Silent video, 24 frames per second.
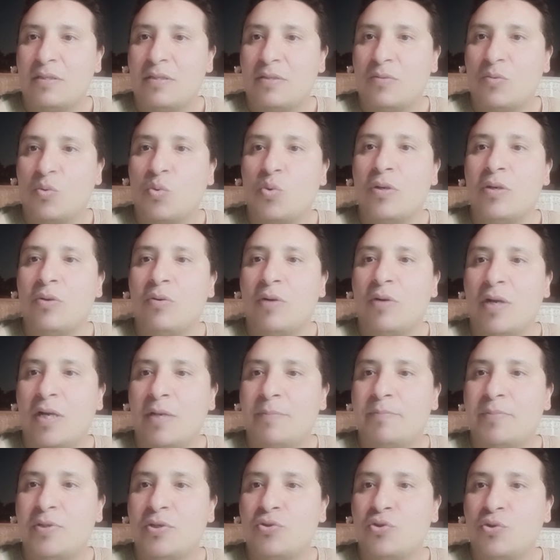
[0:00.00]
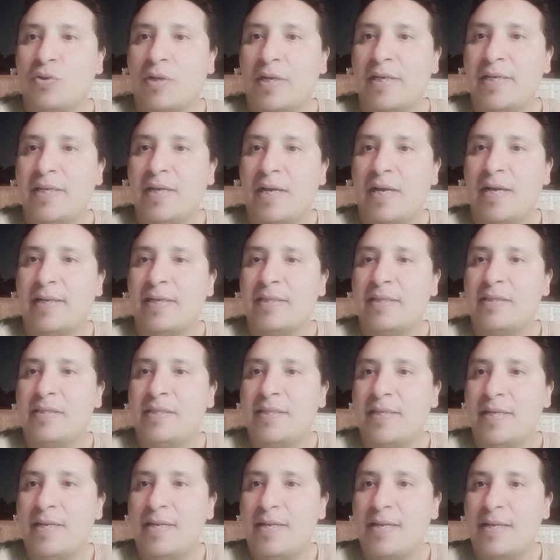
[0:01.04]
وكل واحد بينشر اي حاجه
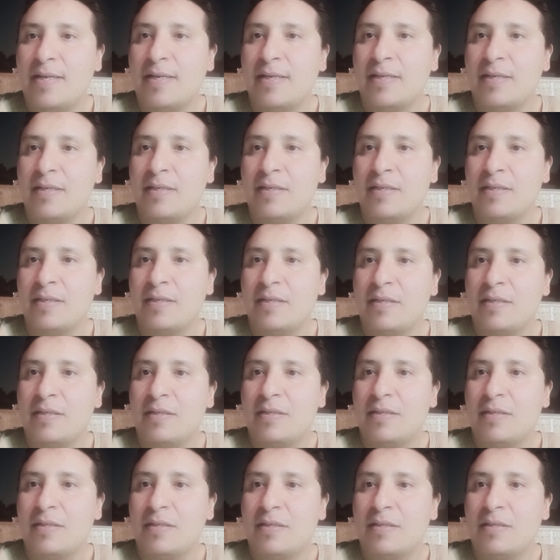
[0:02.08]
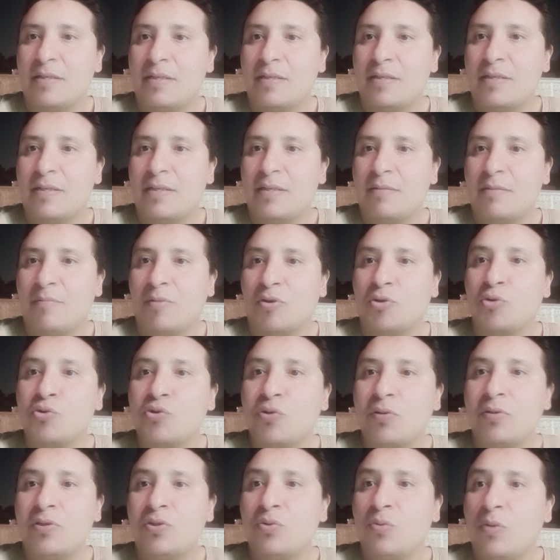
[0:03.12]
اتقي الله ما
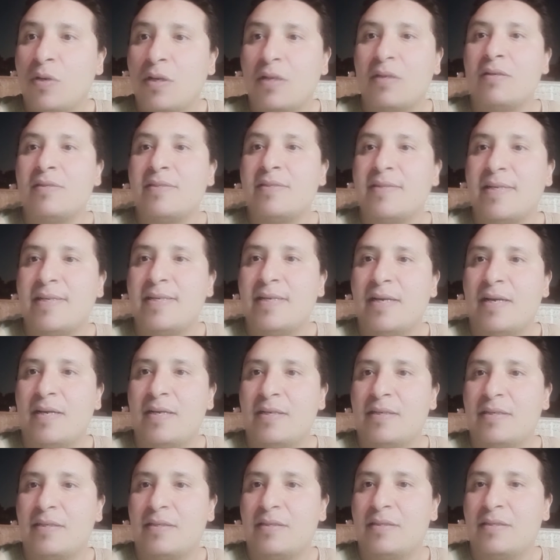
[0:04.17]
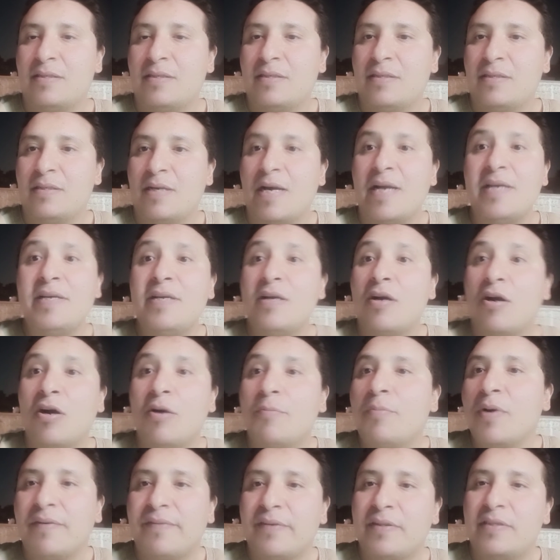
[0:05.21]
تنشرش وخلاص اي حاجه اي
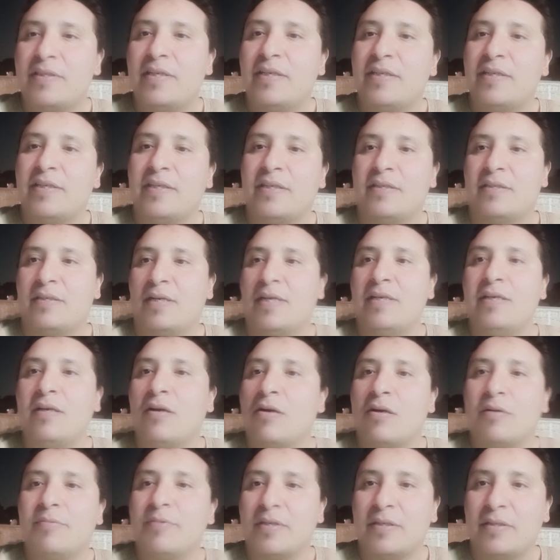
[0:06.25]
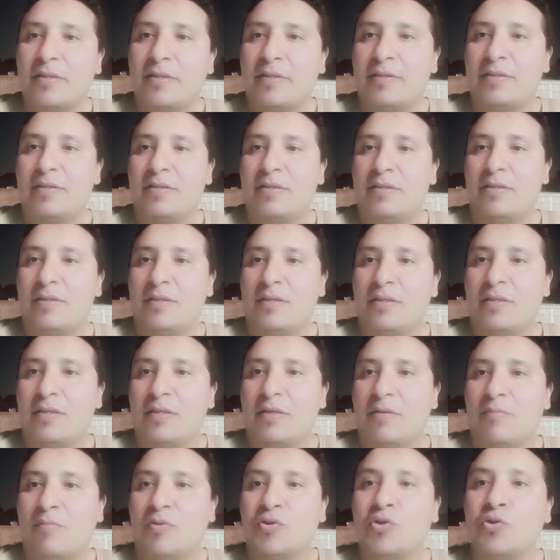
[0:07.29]
خبر في الدنيا اي خبر
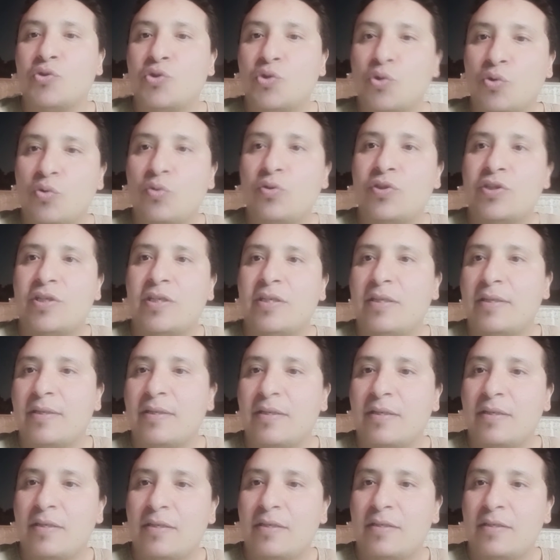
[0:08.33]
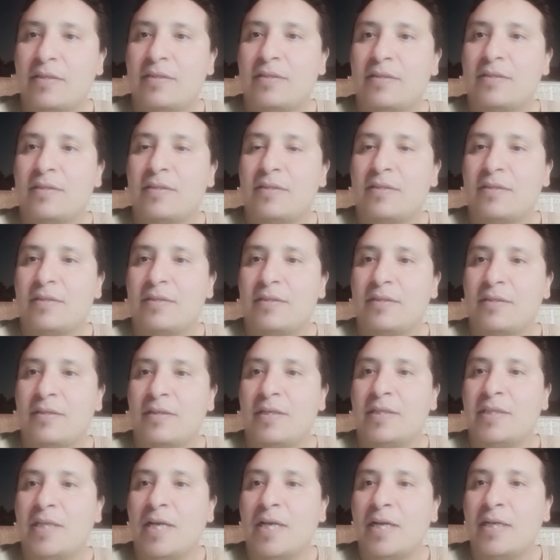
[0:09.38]
ما تنشرهوش كده
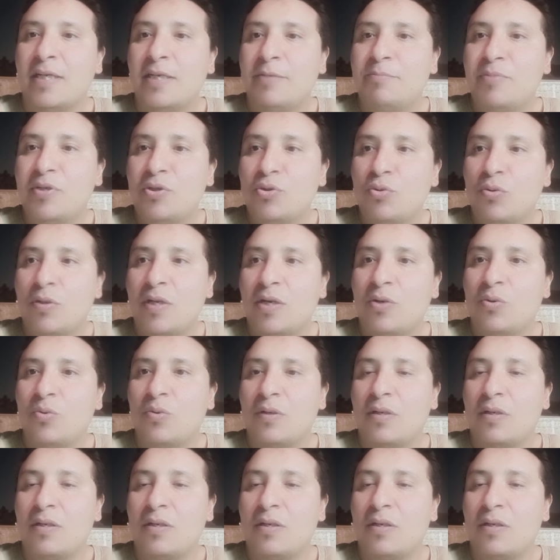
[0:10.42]
اتاكد منه الاول